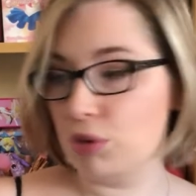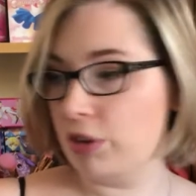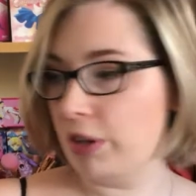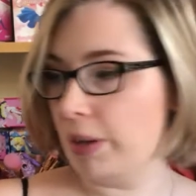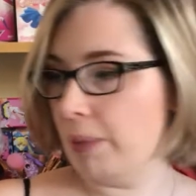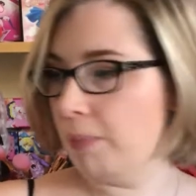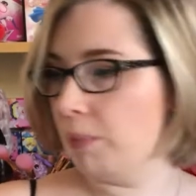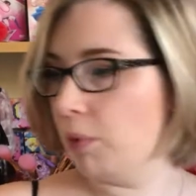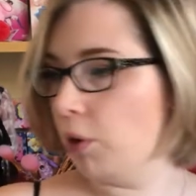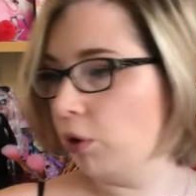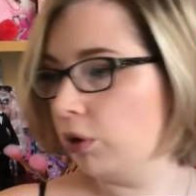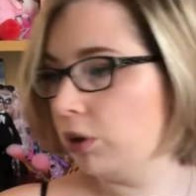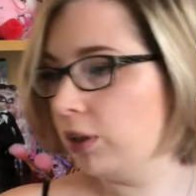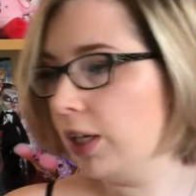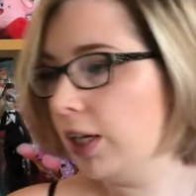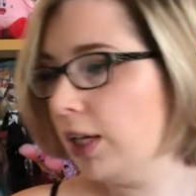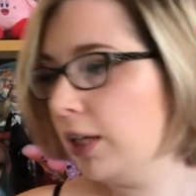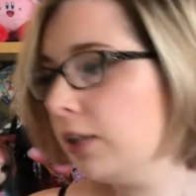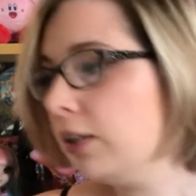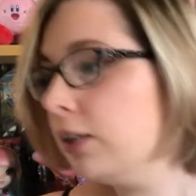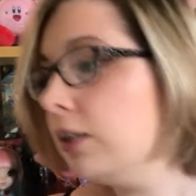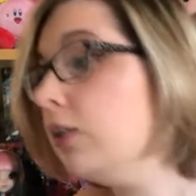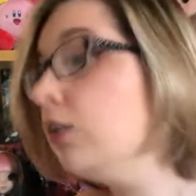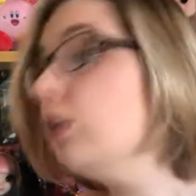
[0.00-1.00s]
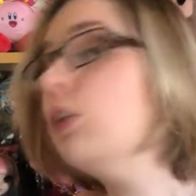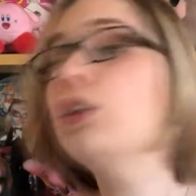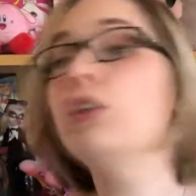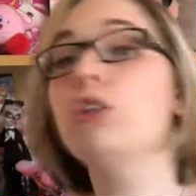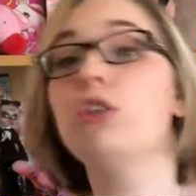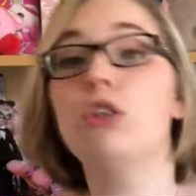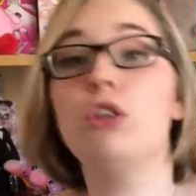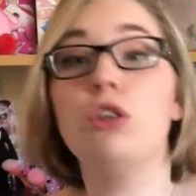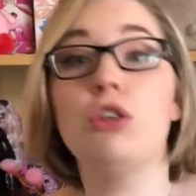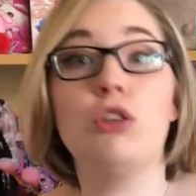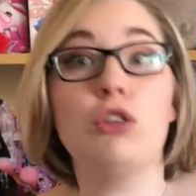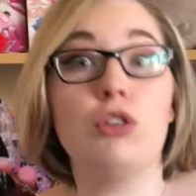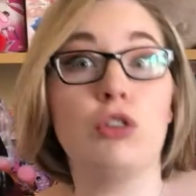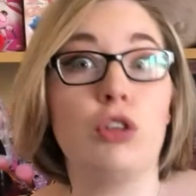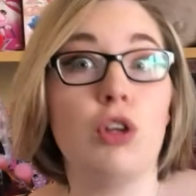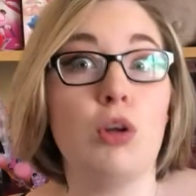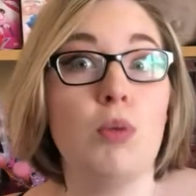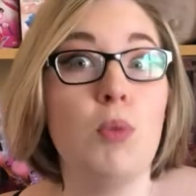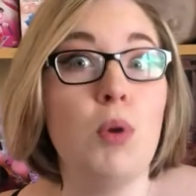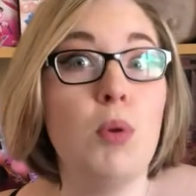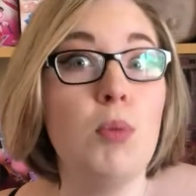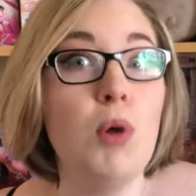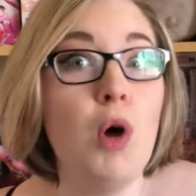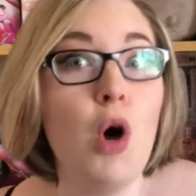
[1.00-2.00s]
que ça me manquait, c'est
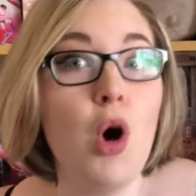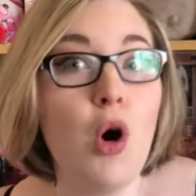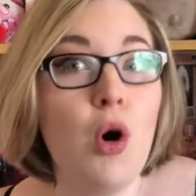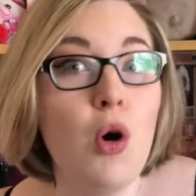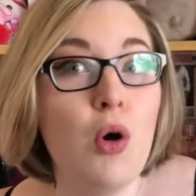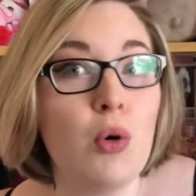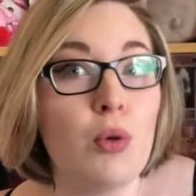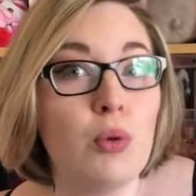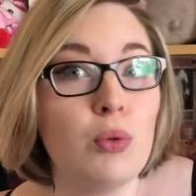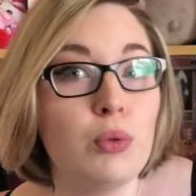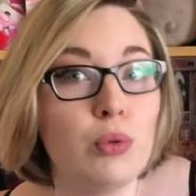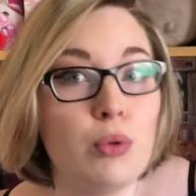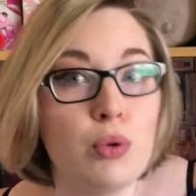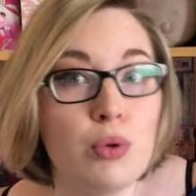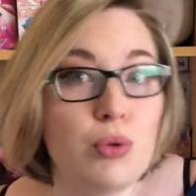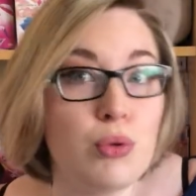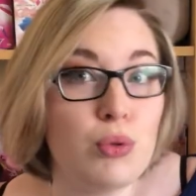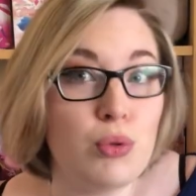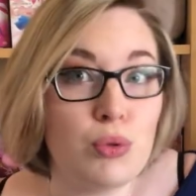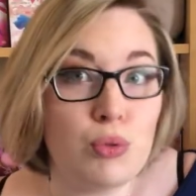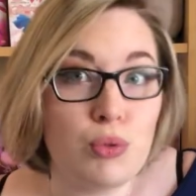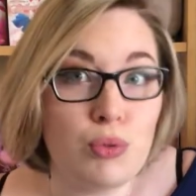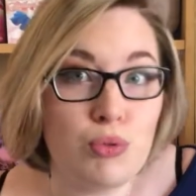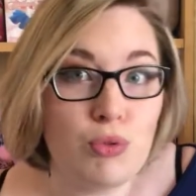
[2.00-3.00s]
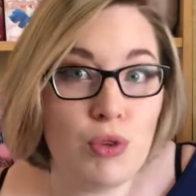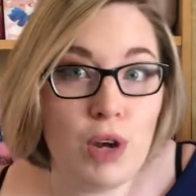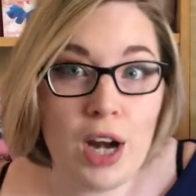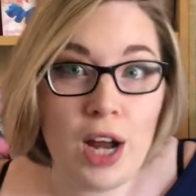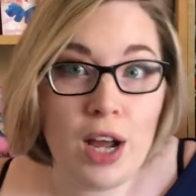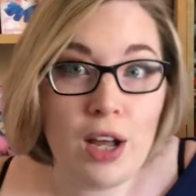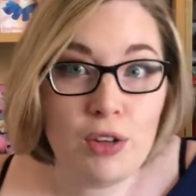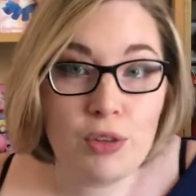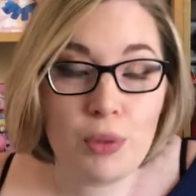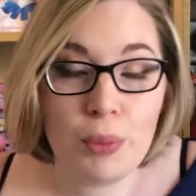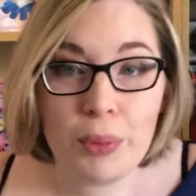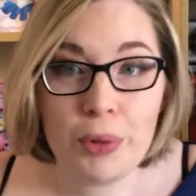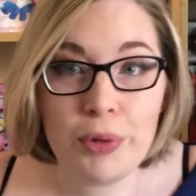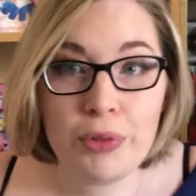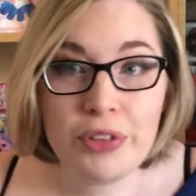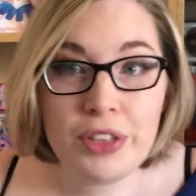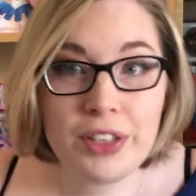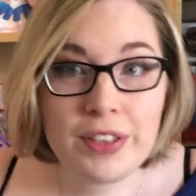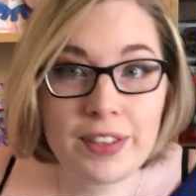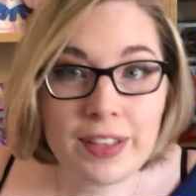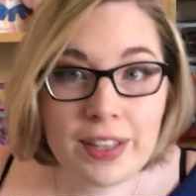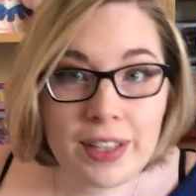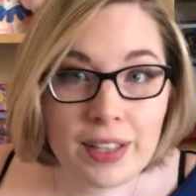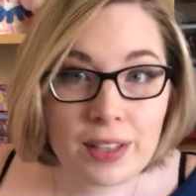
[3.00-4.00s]
le moment de, voilà, d'en
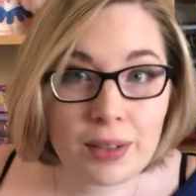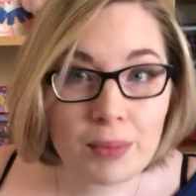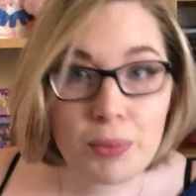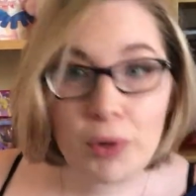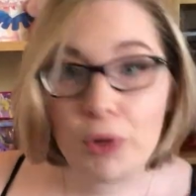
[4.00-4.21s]
profiter.